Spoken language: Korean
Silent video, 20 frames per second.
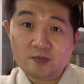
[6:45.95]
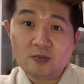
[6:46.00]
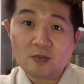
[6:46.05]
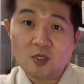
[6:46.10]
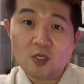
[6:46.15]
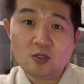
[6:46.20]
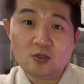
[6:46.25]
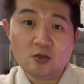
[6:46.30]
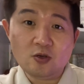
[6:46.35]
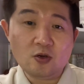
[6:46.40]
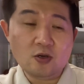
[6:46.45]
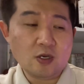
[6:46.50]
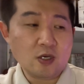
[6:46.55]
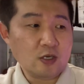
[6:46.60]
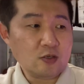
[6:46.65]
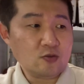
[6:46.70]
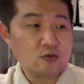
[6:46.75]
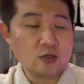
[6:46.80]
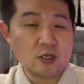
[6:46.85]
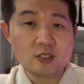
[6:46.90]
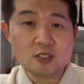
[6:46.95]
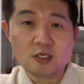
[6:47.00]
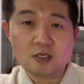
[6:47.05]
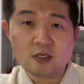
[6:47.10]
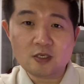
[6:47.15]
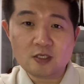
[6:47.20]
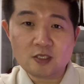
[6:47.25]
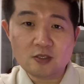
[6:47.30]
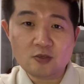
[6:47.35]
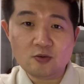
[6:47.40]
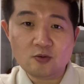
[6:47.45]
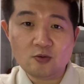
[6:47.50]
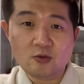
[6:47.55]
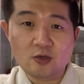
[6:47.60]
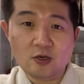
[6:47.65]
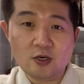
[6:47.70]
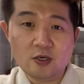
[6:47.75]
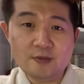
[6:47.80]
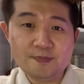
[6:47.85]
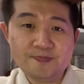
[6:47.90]
그쵸? 깍도 괜찮게
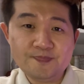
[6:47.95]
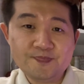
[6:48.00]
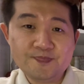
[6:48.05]
생겼고요.